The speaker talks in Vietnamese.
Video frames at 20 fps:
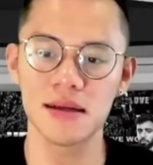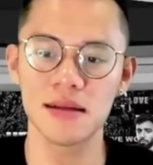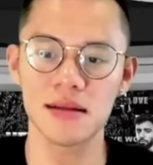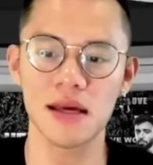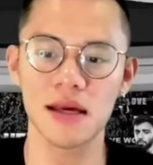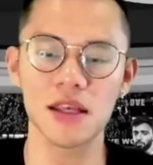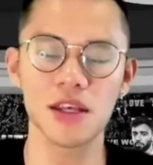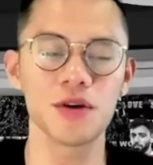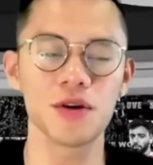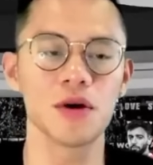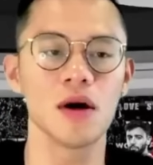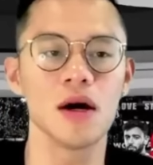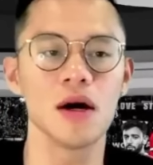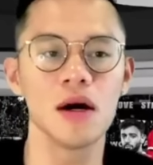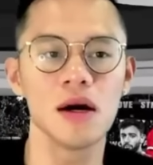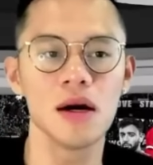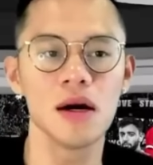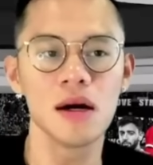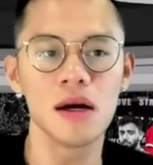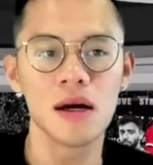Thank you.
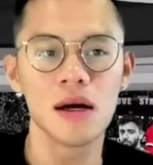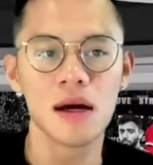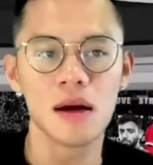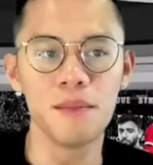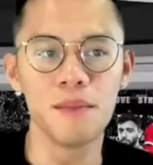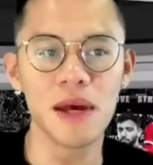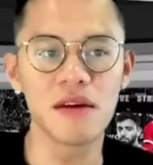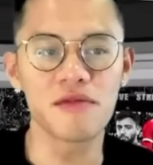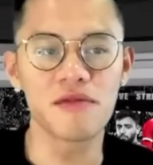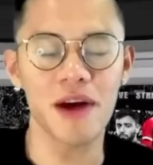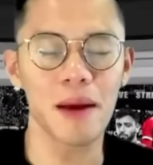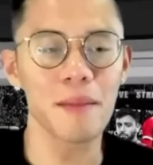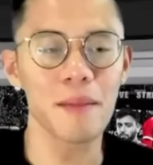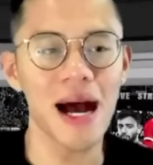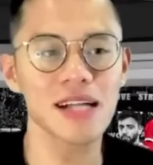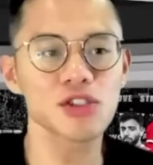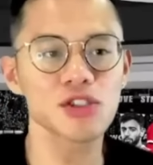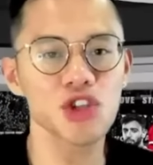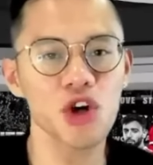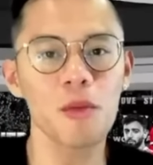Mình phải
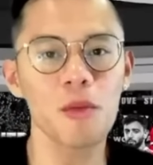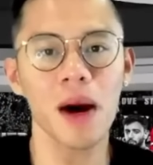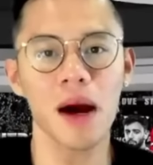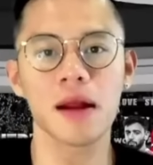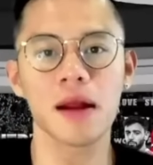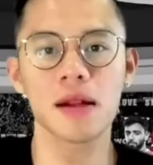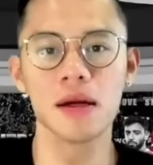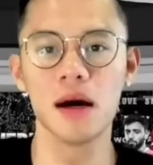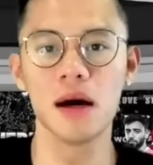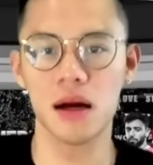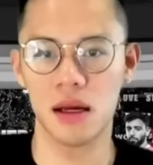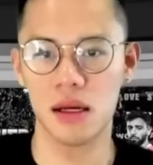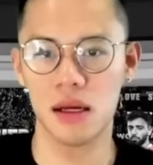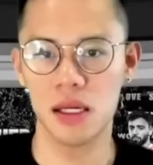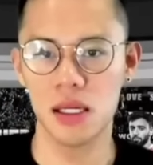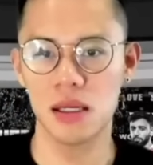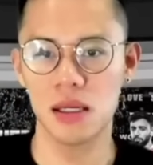bán cho bằng được